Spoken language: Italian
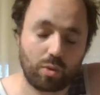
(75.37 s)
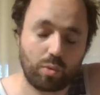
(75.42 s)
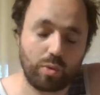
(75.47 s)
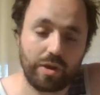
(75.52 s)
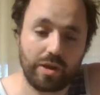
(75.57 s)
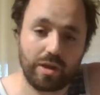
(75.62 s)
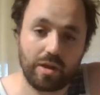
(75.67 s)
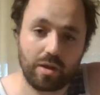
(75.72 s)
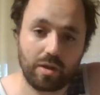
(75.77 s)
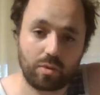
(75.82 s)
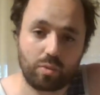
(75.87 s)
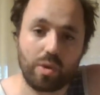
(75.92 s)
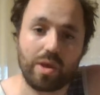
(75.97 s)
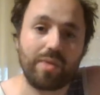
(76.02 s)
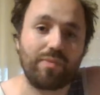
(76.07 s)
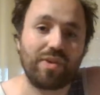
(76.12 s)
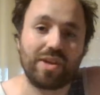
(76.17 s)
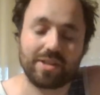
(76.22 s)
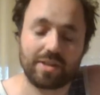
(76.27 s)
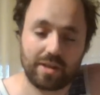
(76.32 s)
quei,
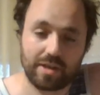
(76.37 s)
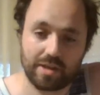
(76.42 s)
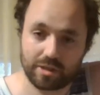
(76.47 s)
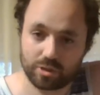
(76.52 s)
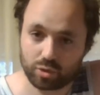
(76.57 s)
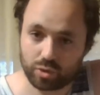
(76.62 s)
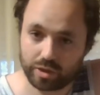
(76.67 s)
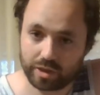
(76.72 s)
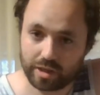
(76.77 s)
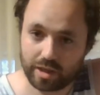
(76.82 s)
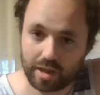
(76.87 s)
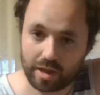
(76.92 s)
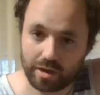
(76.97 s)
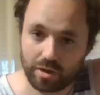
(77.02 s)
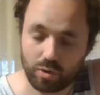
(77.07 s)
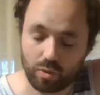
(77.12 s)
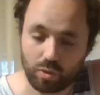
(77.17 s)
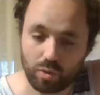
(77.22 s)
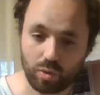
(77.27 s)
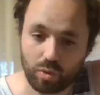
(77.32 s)
quei fantallenatori che
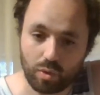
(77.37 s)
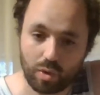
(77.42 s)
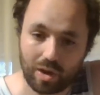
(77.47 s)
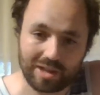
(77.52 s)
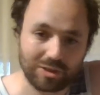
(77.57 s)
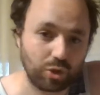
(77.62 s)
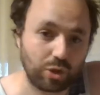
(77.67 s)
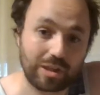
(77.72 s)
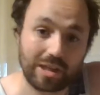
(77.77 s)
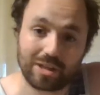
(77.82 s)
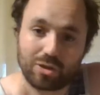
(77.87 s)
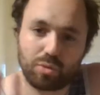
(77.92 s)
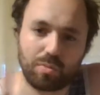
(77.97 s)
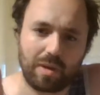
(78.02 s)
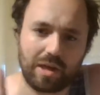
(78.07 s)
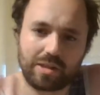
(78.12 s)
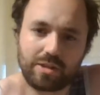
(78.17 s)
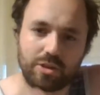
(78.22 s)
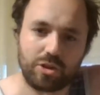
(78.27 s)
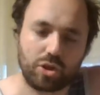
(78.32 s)
hanno adocchiato
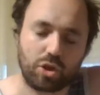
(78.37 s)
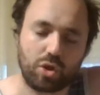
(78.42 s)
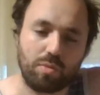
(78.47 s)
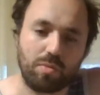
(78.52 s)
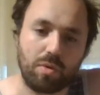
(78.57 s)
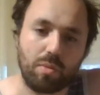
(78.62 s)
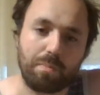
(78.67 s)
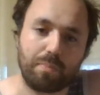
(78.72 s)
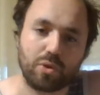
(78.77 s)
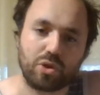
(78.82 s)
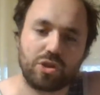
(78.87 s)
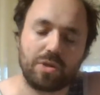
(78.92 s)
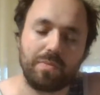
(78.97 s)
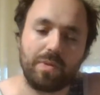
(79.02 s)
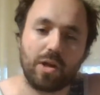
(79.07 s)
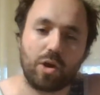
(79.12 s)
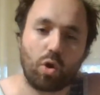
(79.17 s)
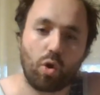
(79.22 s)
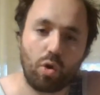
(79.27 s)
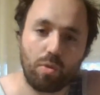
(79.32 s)
Matic come un
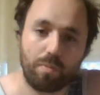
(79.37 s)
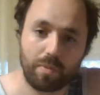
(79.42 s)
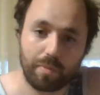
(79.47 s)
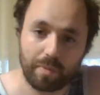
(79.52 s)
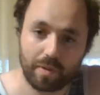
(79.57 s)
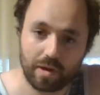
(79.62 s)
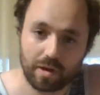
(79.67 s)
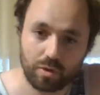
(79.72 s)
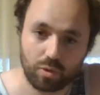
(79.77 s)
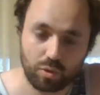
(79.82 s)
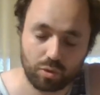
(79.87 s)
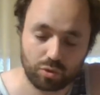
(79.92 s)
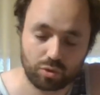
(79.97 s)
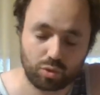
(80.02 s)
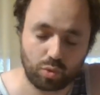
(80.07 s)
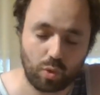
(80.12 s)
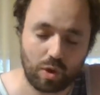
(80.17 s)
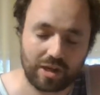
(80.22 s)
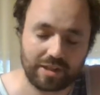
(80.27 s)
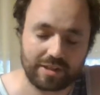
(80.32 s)
possibile colpo per la loro
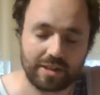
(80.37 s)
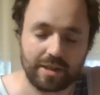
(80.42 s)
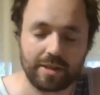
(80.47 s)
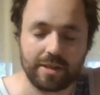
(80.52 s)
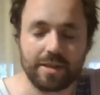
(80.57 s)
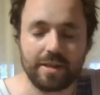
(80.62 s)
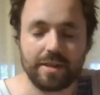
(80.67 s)
squadra